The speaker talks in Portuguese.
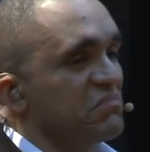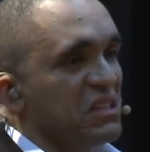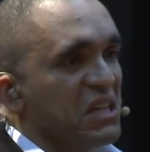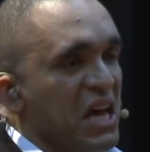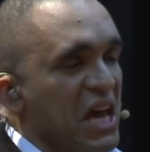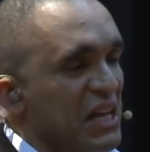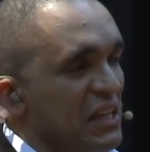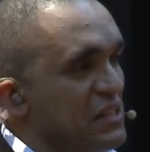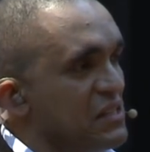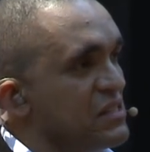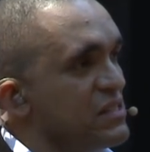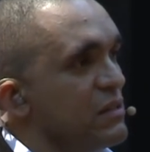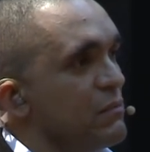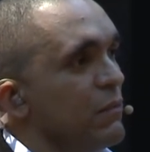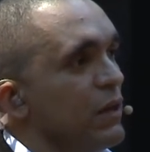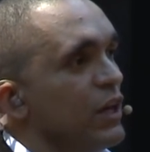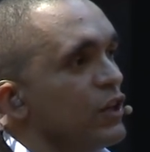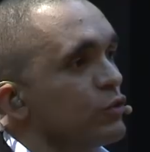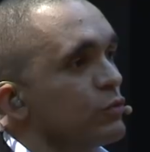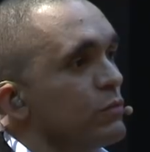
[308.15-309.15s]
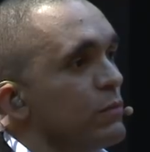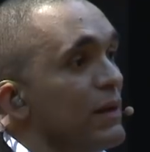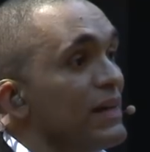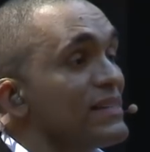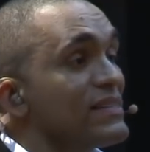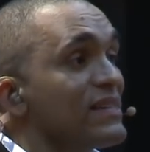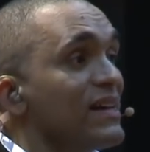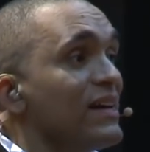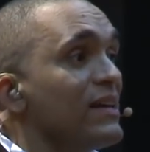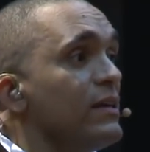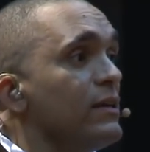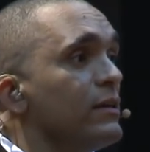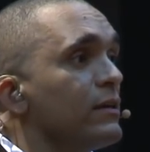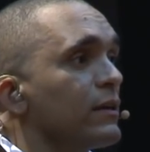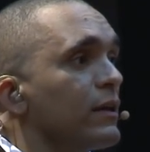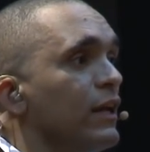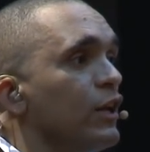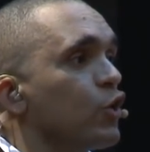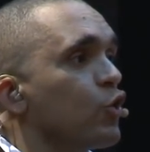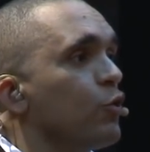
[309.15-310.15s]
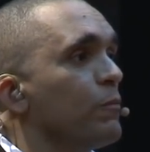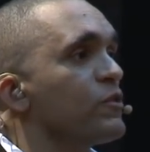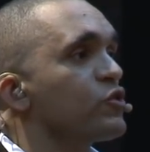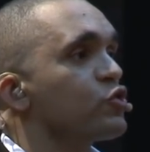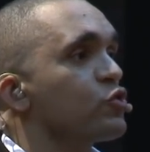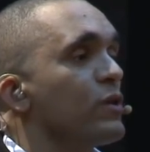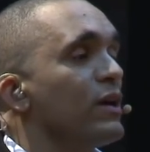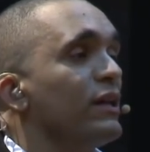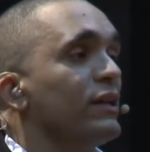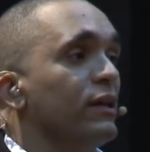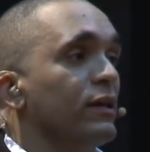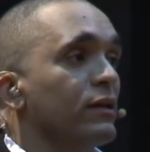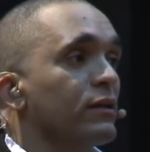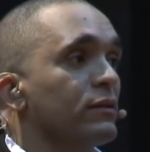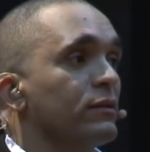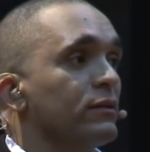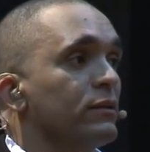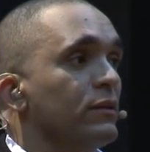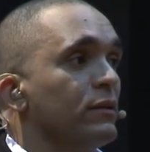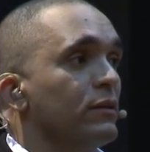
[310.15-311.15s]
era assim mesmo, mas aí ele começou a ler